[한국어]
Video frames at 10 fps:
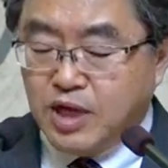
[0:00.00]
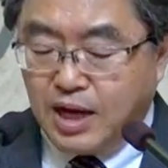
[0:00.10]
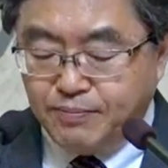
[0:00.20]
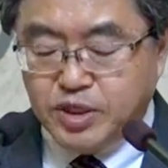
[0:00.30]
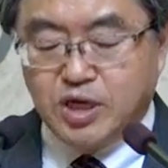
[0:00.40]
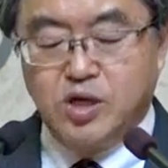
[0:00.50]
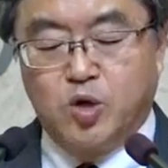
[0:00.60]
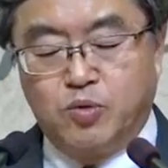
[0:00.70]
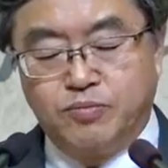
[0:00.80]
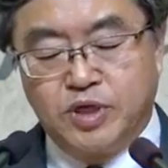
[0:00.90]
함께
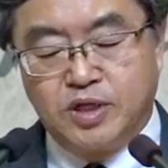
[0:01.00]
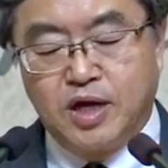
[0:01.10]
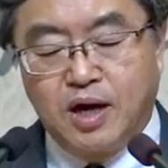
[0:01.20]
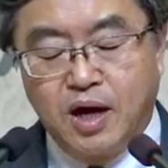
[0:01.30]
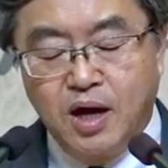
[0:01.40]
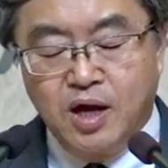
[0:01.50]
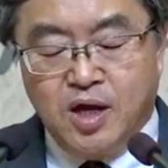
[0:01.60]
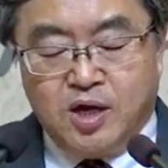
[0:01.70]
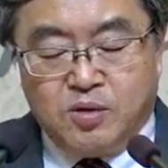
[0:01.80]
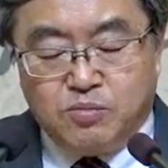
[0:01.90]
읽어봅니다.
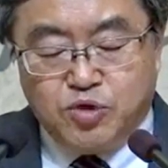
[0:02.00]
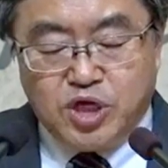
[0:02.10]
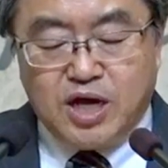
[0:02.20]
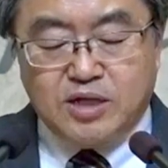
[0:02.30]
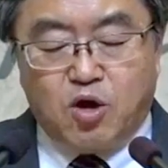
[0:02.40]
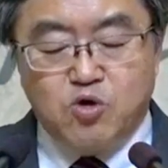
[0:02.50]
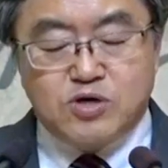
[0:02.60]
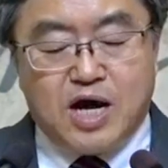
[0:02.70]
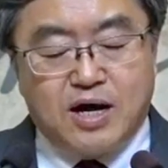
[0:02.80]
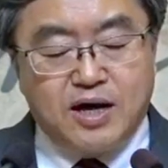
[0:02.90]
무리가 더욱
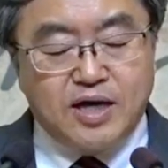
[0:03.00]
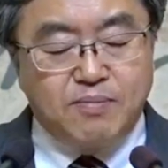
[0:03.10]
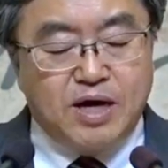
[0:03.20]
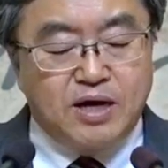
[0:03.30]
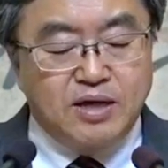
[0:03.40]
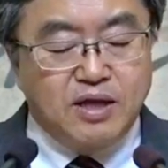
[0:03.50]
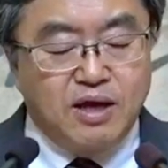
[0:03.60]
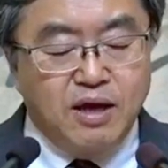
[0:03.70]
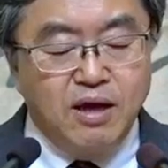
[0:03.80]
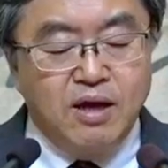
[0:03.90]
강하게
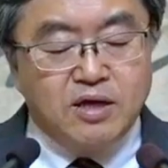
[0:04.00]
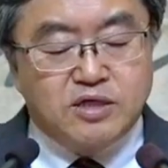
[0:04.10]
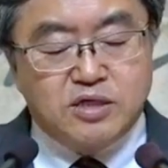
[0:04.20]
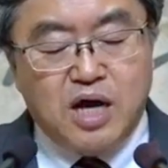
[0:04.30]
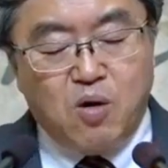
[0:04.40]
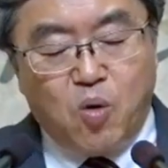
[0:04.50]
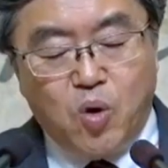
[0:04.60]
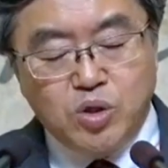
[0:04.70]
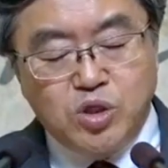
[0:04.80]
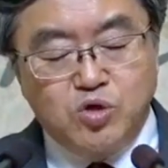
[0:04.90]
말하되 그가
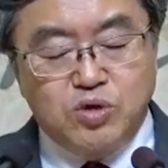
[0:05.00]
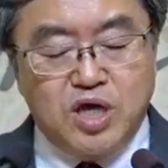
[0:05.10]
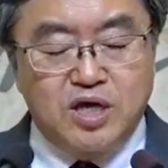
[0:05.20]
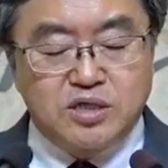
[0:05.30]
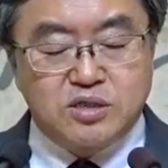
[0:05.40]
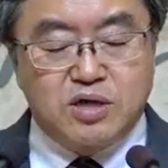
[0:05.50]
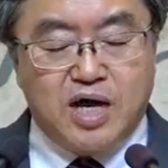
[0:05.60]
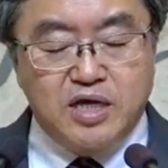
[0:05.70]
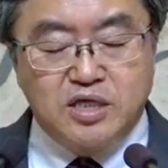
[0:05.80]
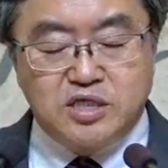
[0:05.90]
온 유대에서
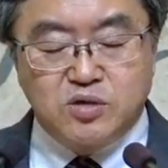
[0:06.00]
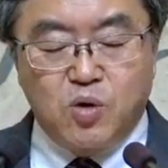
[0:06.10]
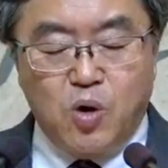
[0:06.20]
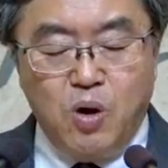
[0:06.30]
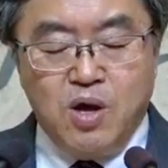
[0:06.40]
가르치고